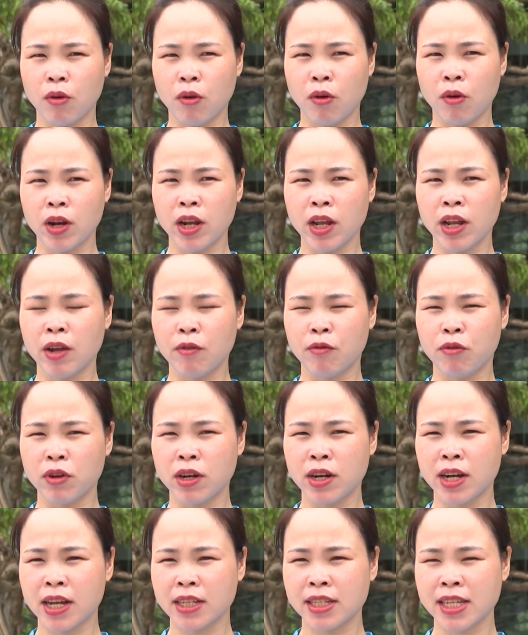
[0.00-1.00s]
Hội Liên hiệp Phụ
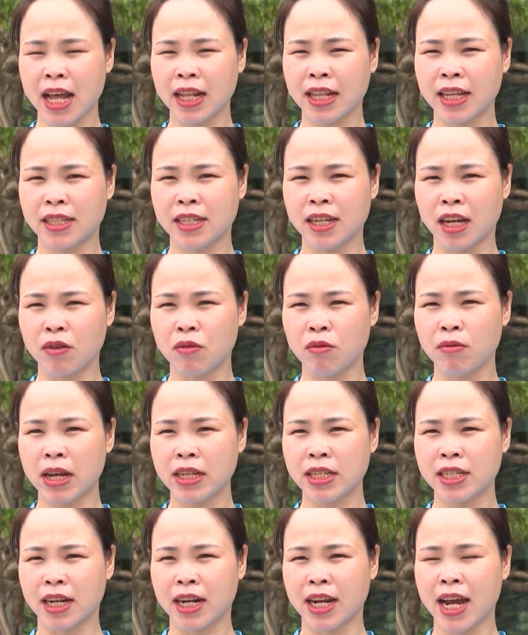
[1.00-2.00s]
nữ các xã thị trấn cũng
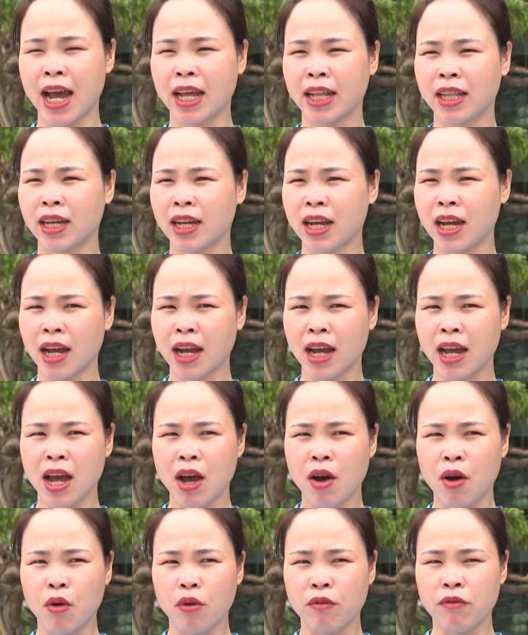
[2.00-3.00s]
đã triển khai tới các
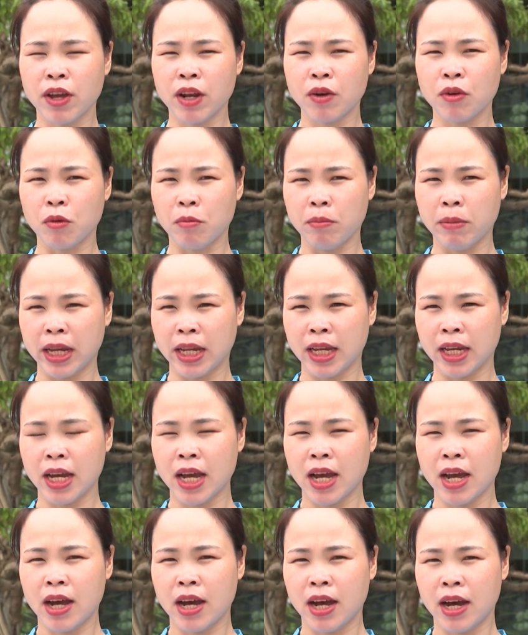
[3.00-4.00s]
hội viên của mình
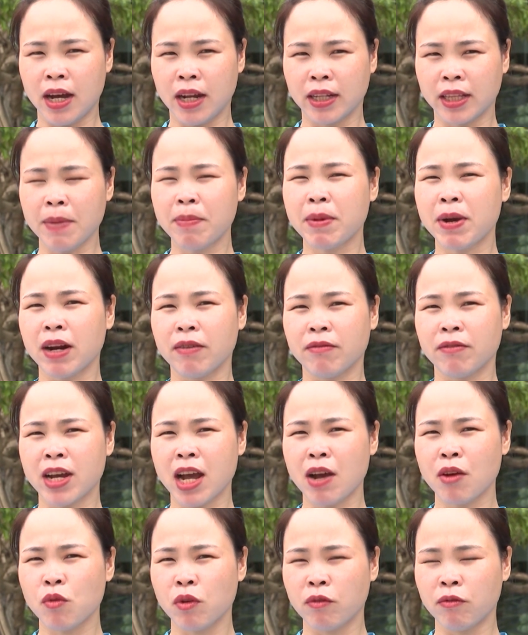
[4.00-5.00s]
uh, tiếp cận với
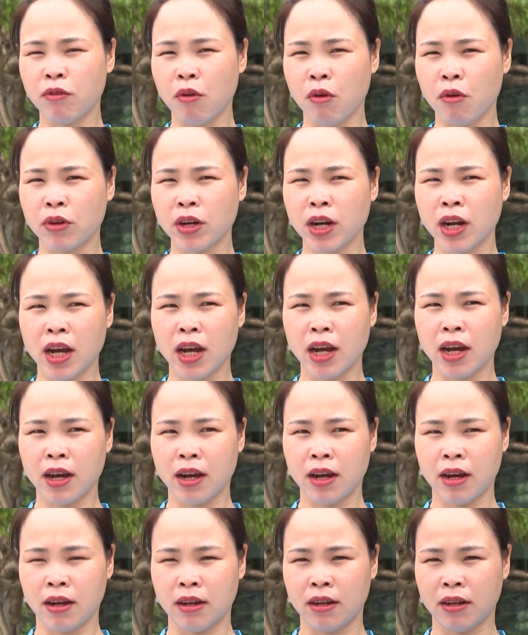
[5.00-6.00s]
các nguồn vốn, uh,
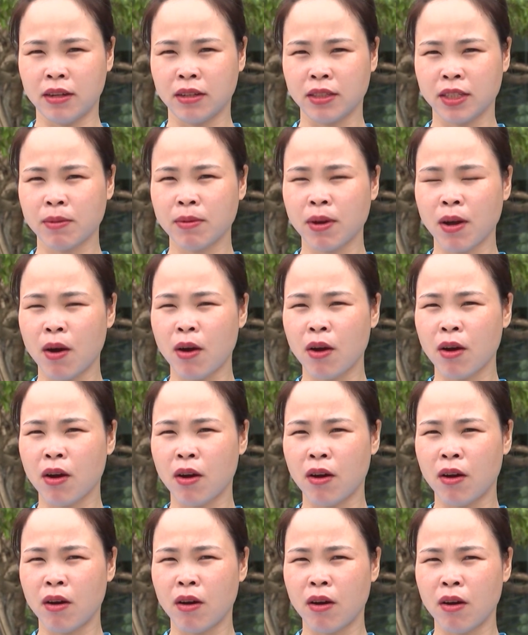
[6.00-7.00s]
trong đó
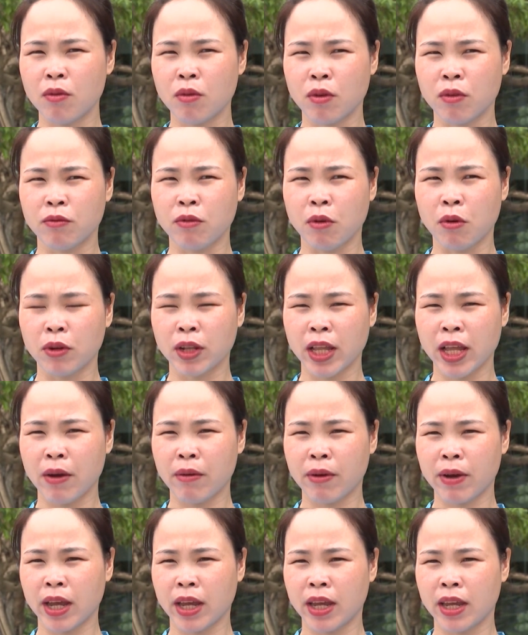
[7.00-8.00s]
có nguồn vốn
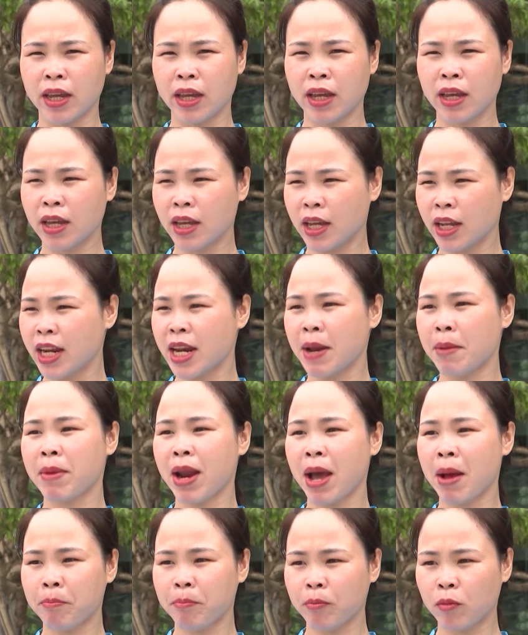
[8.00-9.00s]
theo cái nghị định
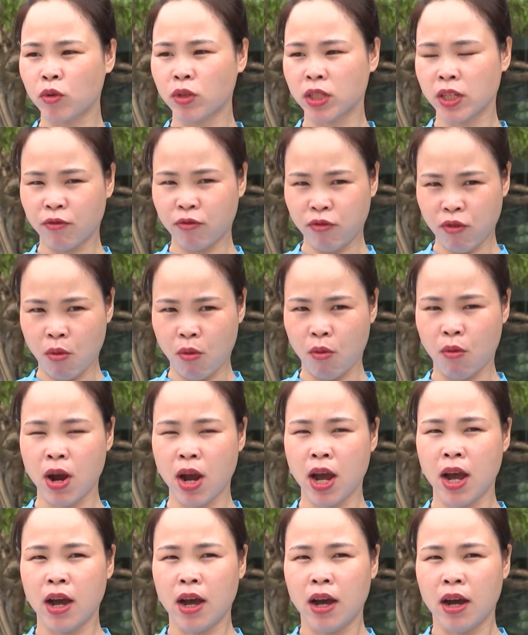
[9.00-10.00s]
năm năm của chính phủ,
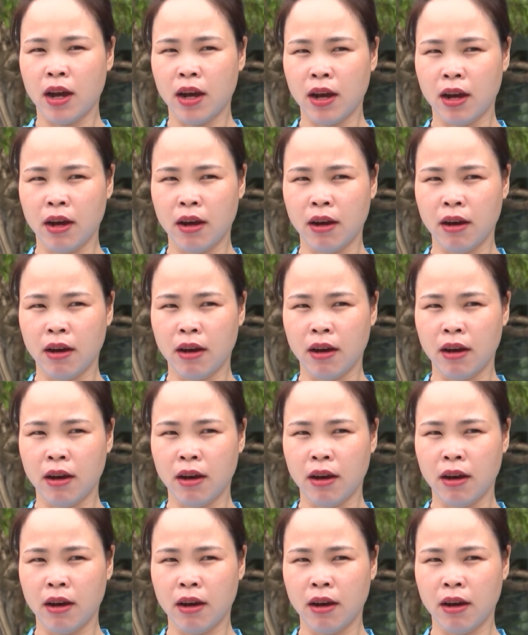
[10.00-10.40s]
uh,